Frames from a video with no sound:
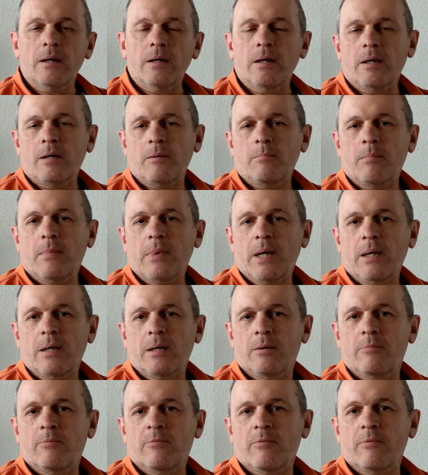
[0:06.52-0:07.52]
In
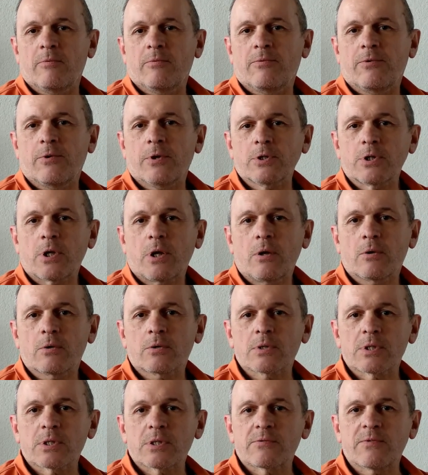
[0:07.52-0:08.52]
meinem
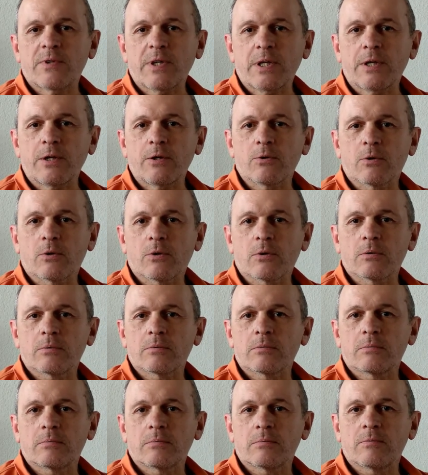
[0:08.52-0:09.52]
Vorstellungsvideo,